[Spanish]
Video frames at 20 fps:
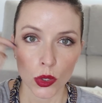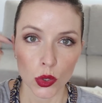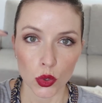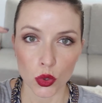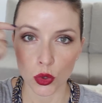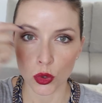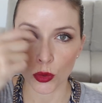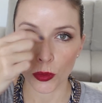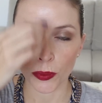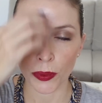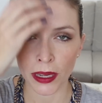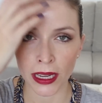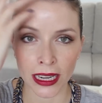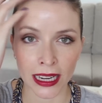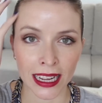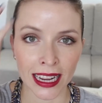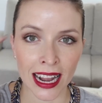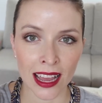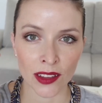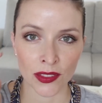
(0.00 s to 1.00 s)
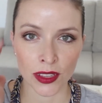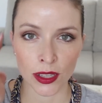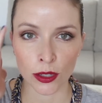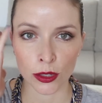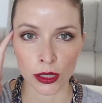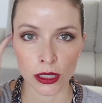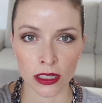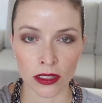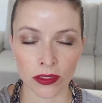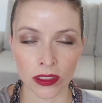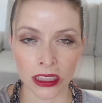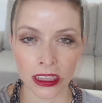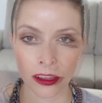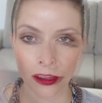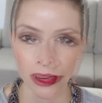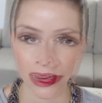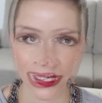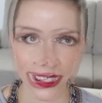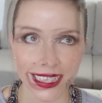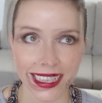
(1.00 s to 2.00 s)
súper gráficos y
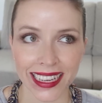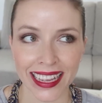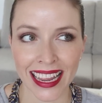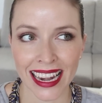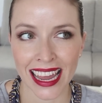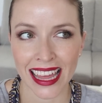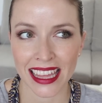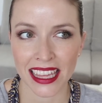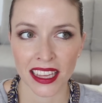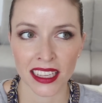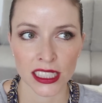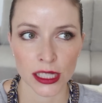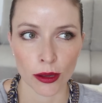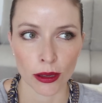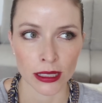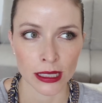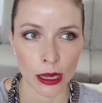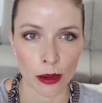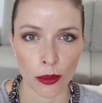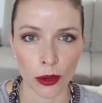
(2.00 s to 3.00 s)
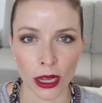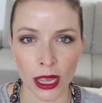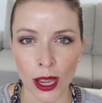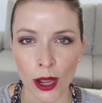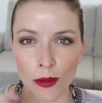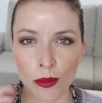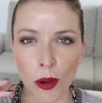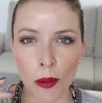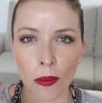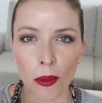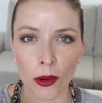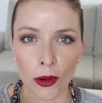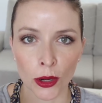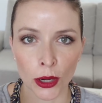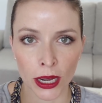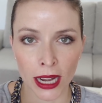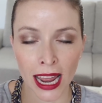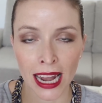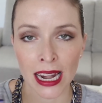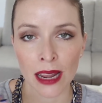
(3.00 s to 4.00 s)
definidos que nadie se hacer porque es como poco
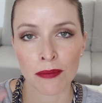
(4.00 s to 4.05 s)
real,